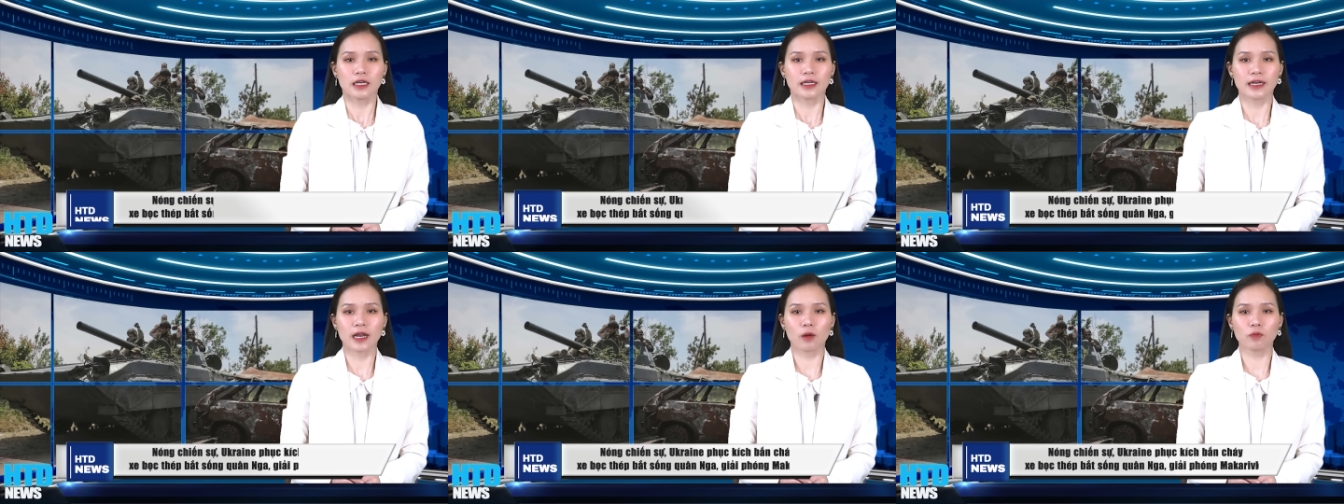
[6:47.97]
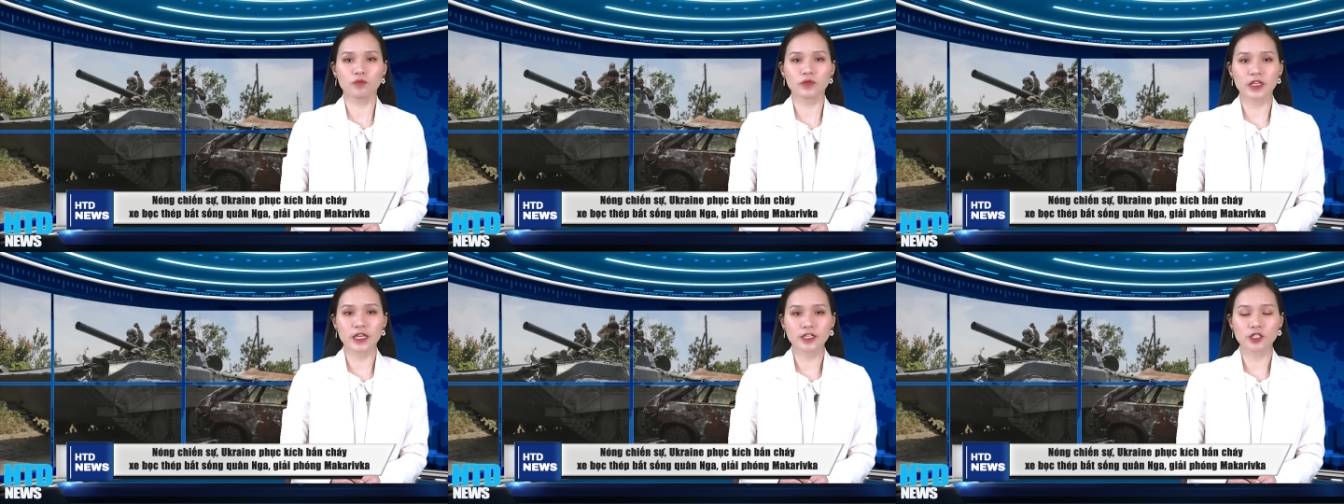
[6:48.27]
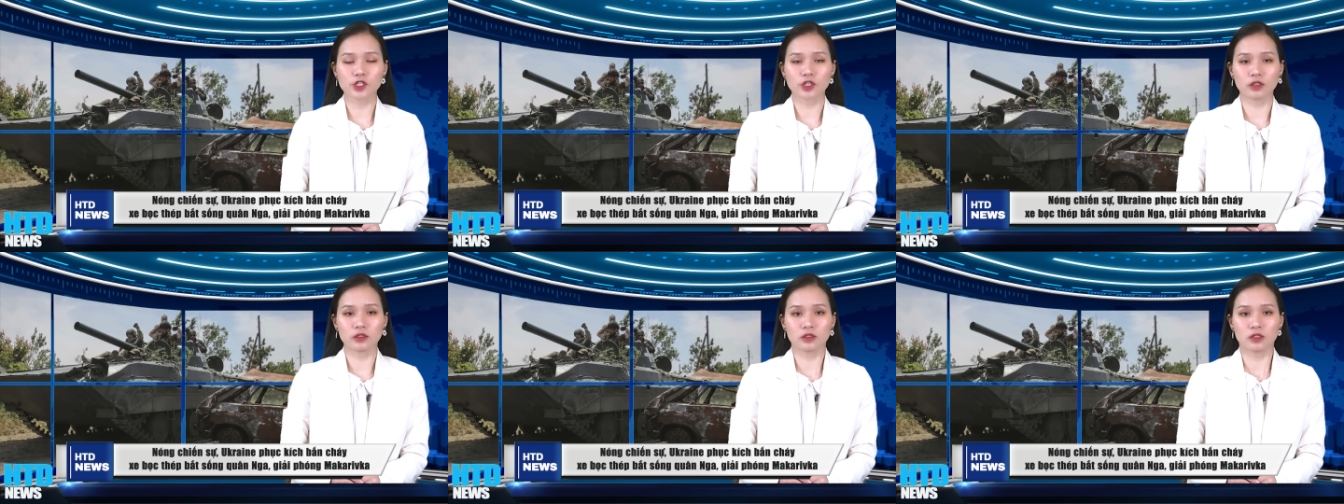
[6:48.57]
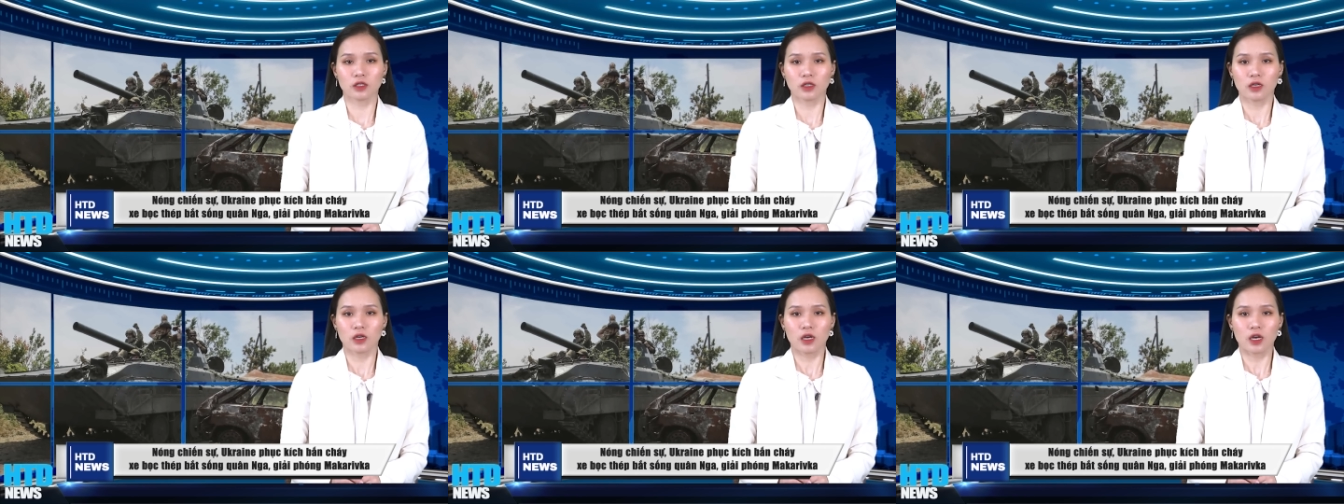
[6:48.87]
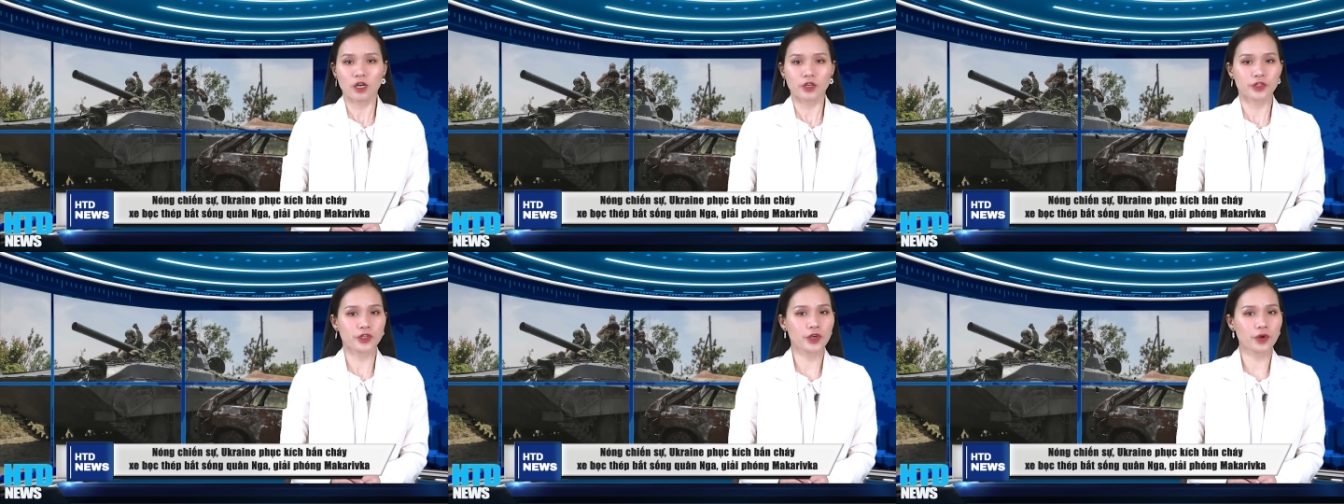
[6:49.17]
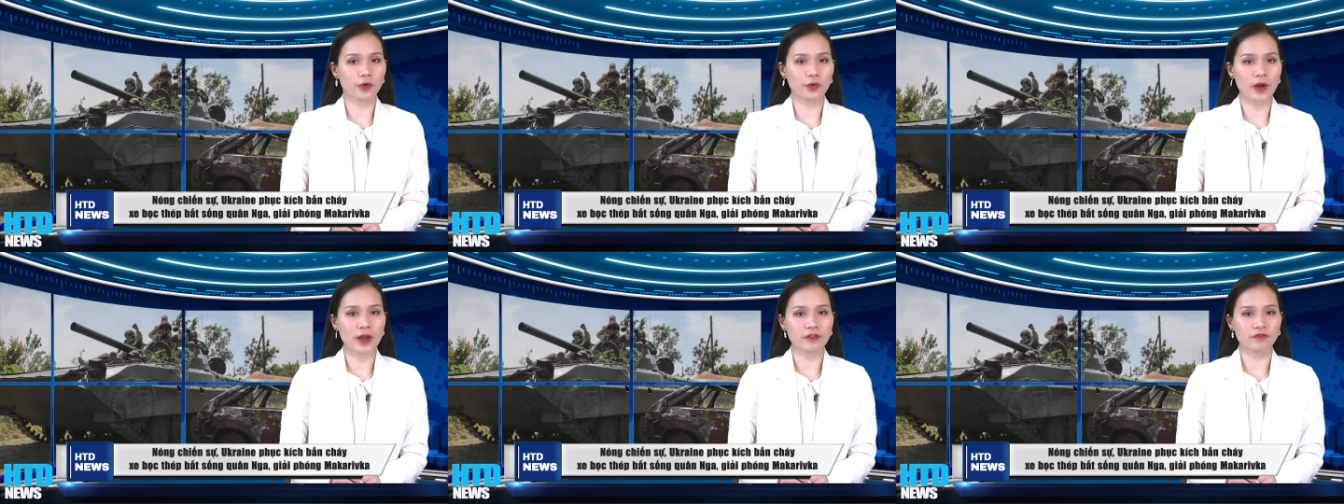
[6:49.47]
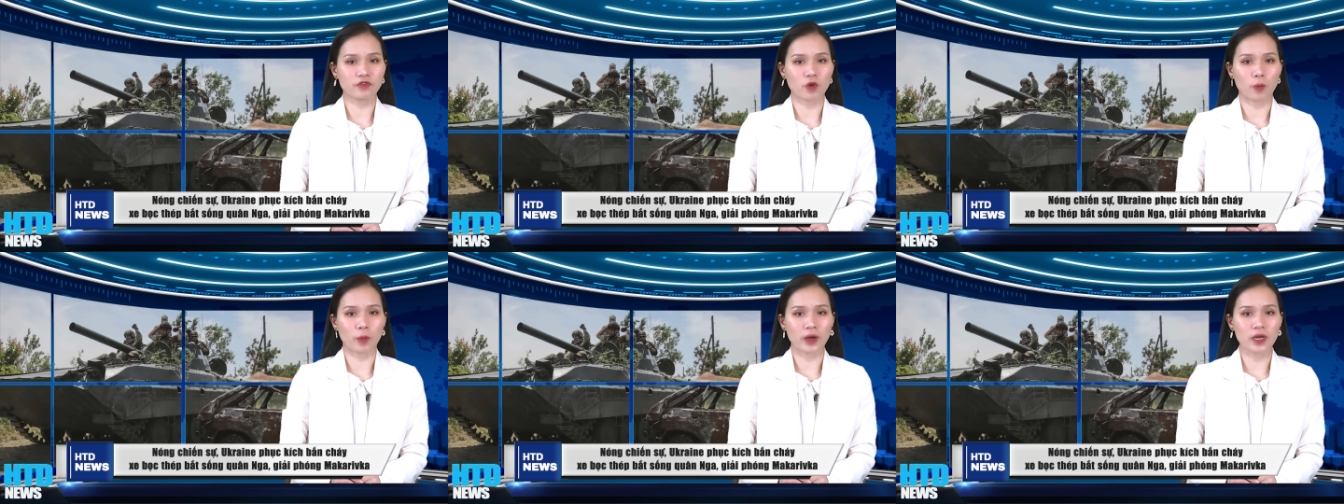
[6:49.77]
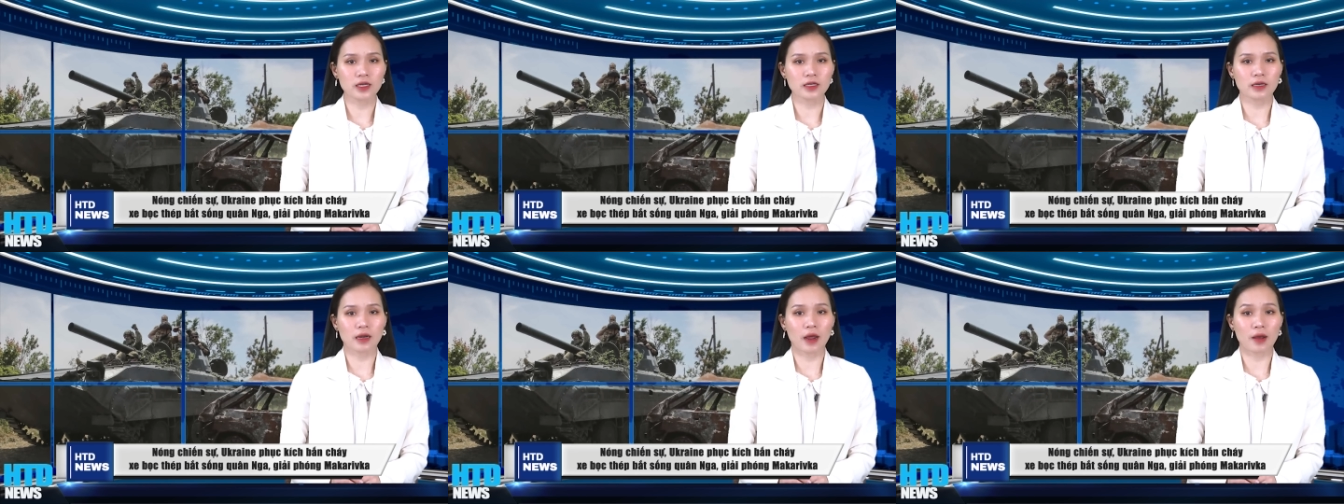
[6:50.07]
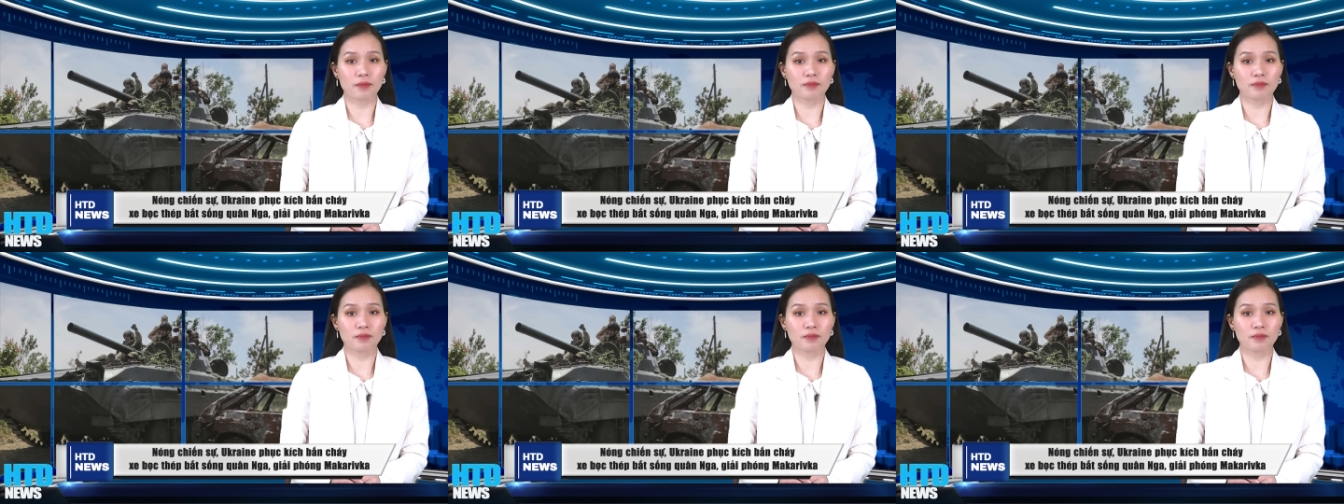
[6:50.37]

Nóng chiến sự Ukraine phục kích,